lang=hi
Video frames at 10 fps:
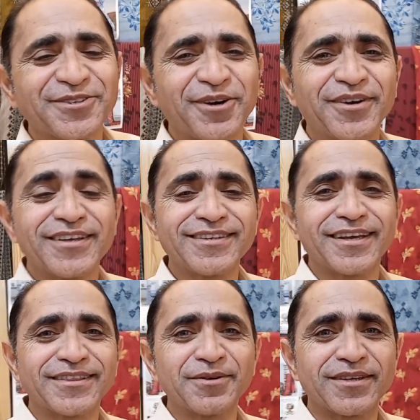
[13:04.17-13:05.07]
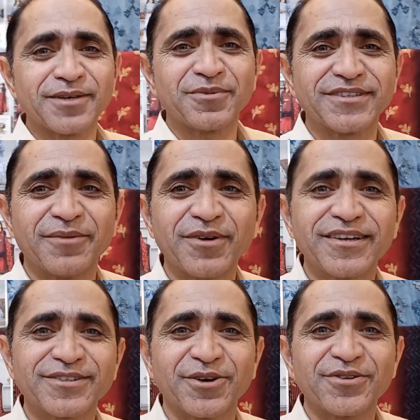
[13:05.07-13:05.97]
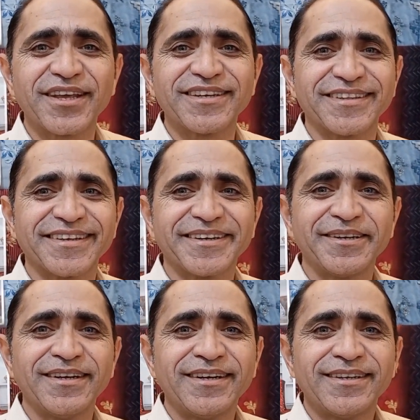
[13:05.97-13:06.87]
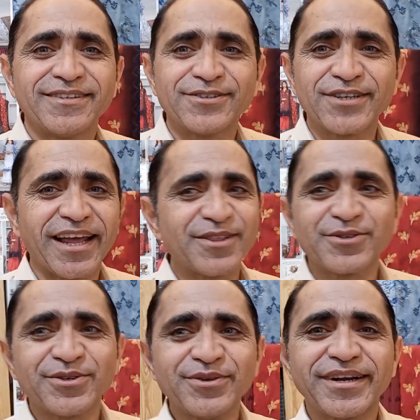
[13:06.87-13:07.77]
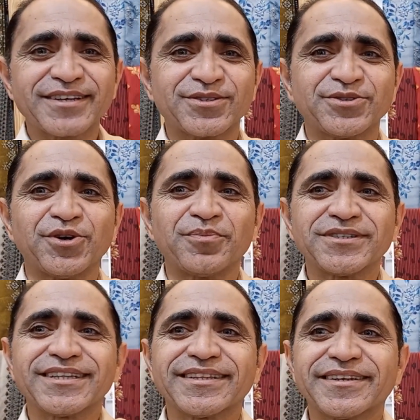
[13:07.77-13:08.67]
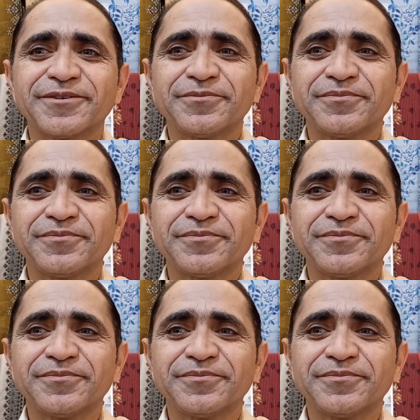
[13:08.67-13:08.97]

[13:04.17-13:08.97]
डिस्काउंट किस कितना कितने परसेंट में डिस्काउंट दिया जाता है तो चलाएँ दोस्तों नेक्स्ट शॉप पर